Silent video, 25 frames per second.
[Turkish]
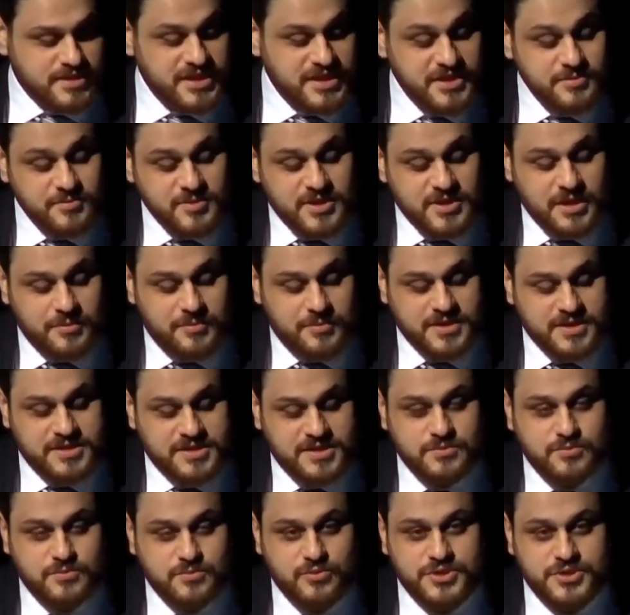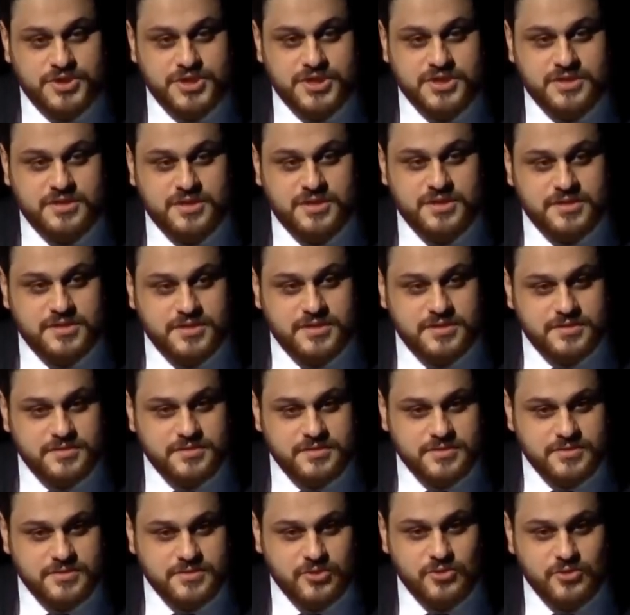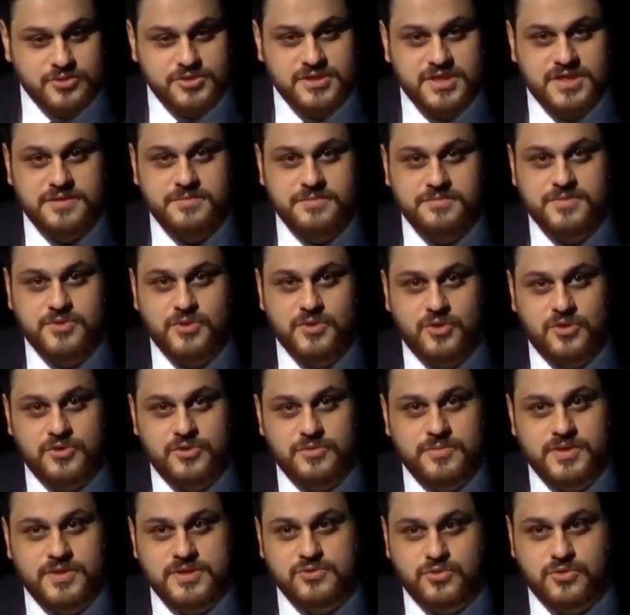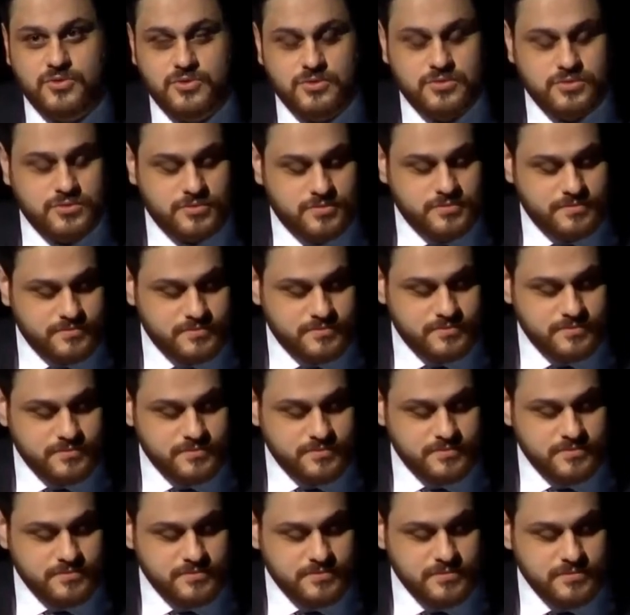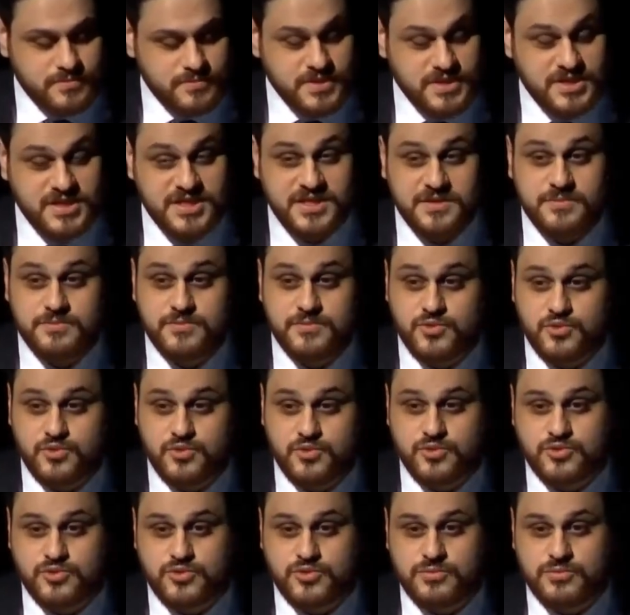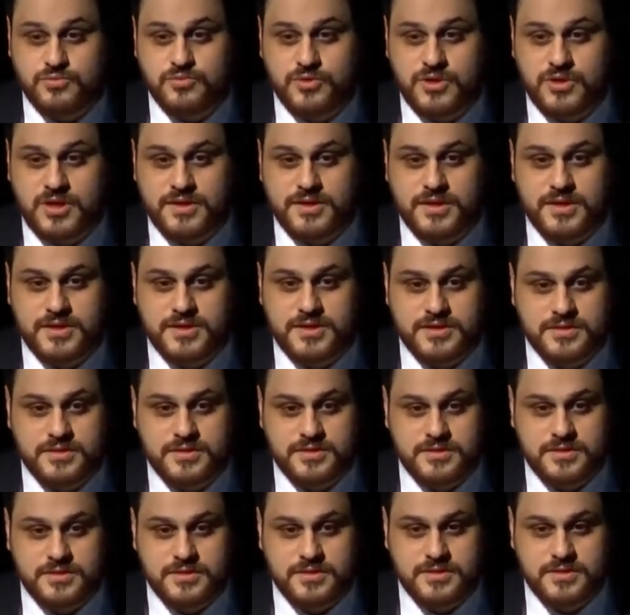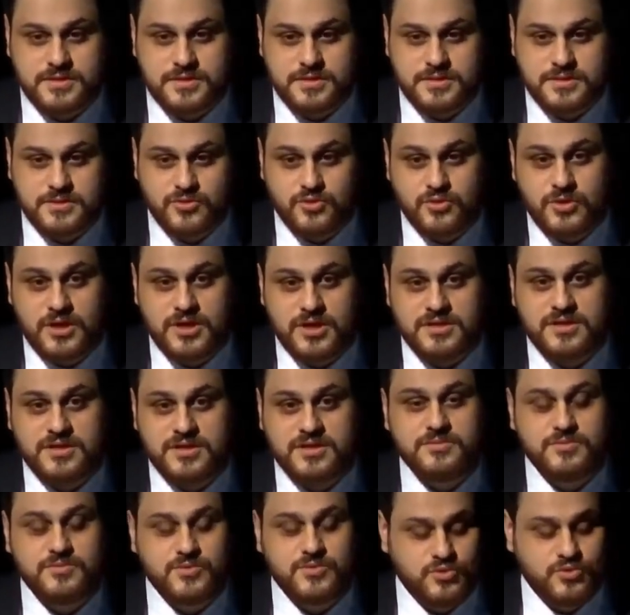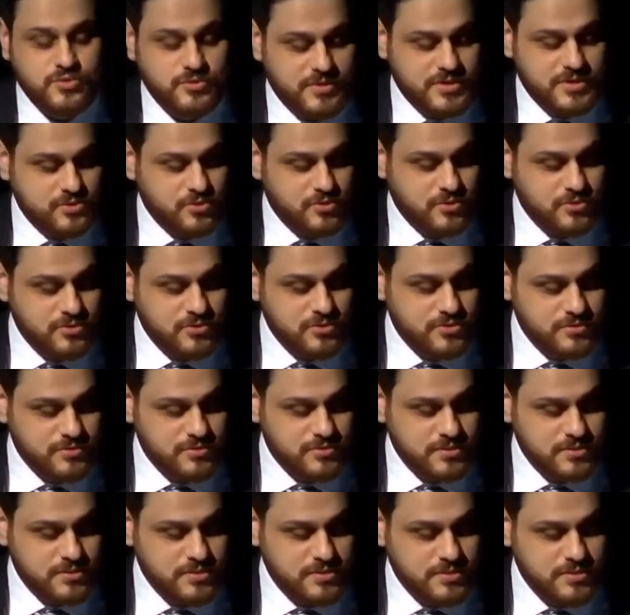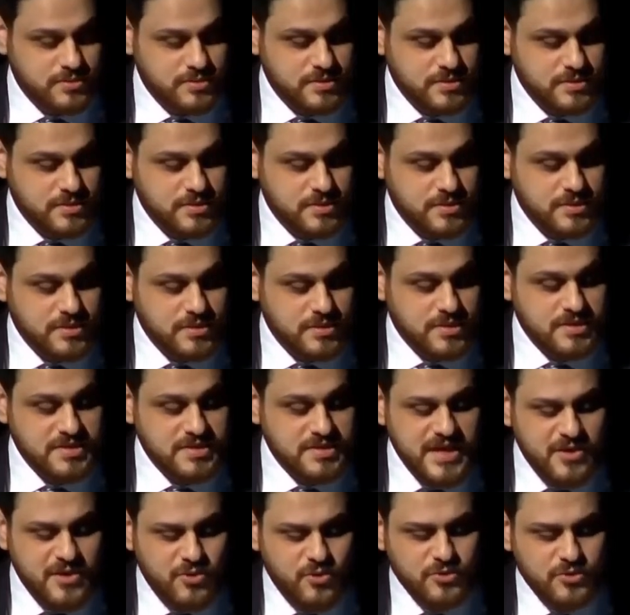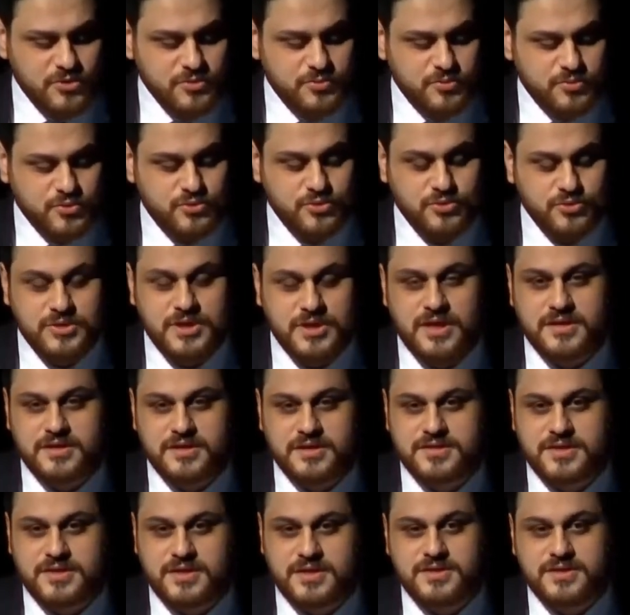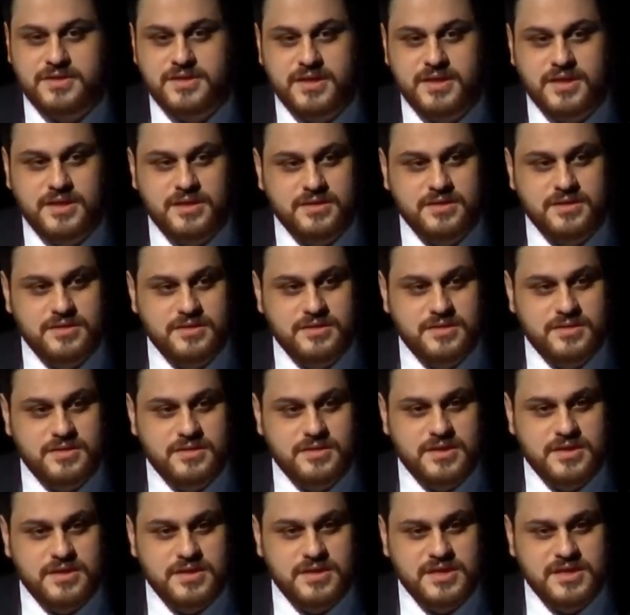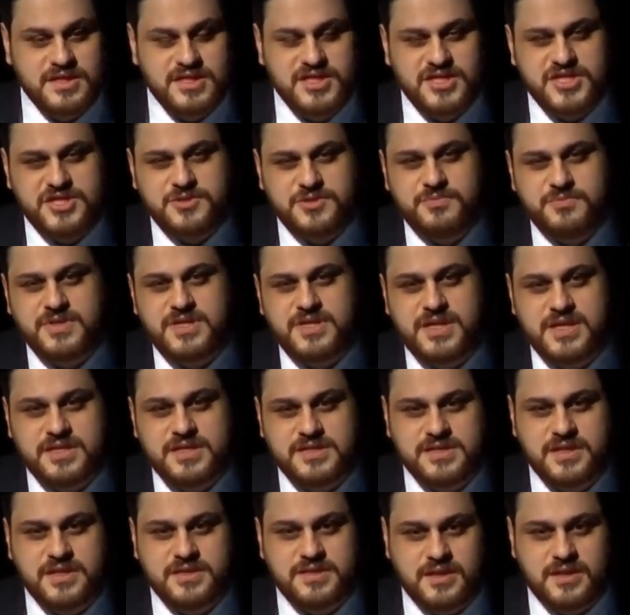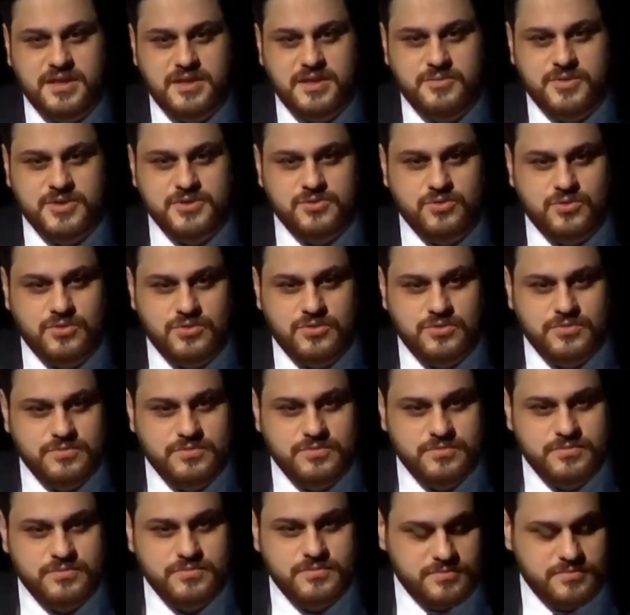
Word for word: Kim kapattı bu ışıkları? Gözlerim görmez oldu. Kim sustu bu kadar? Kulaklarım duymaz oldu. Ne oldu bu dünyanın tadına? Hiçbir lezzet alamaz oldum.